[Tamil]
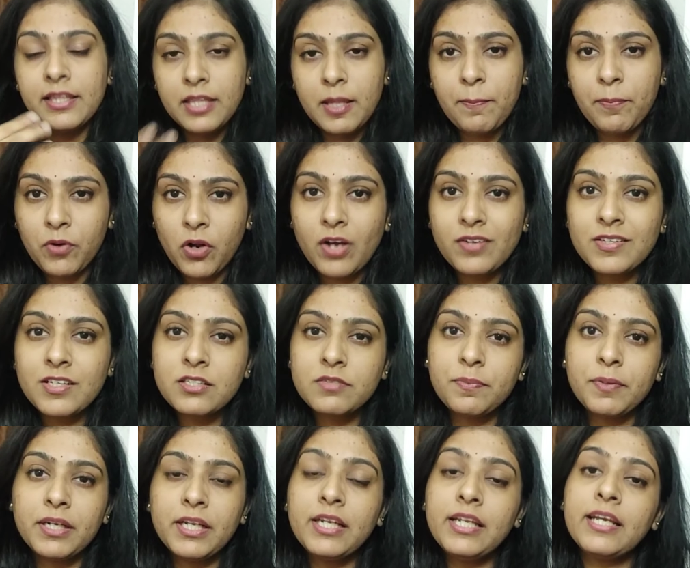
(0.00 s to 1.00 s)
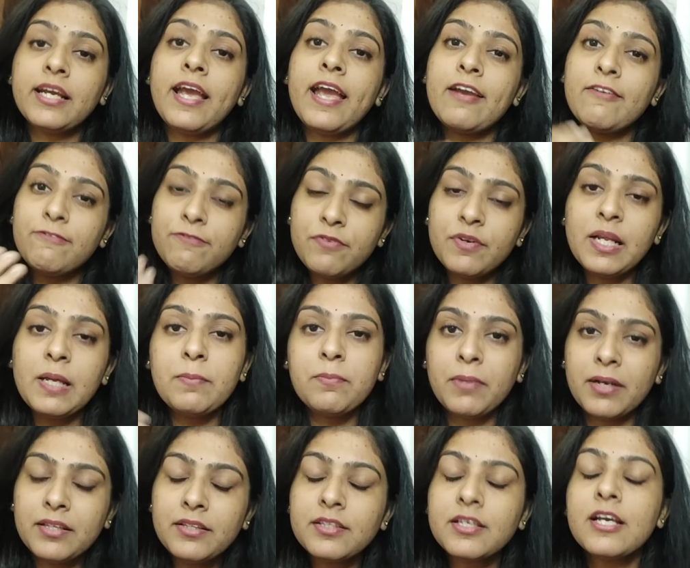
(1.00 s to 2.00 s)
இந்த ப்ராசஸ் படி நீங்கள் எவ்ரி
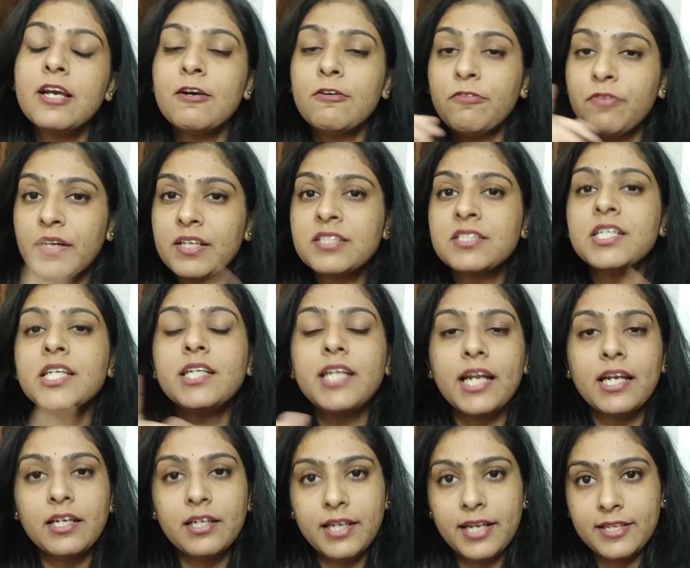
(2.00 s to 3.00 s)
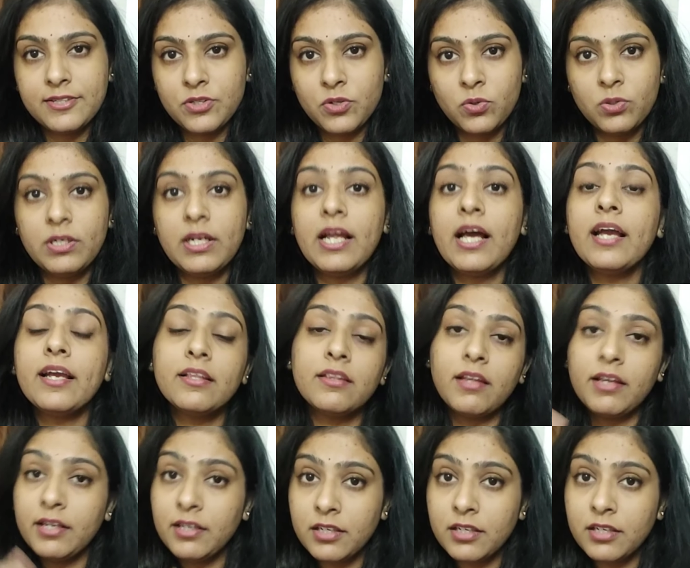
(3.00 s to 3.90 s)
மந்த் ஃபஸ்ட்டு டென் டேஸ்க்குள்ளே இந்த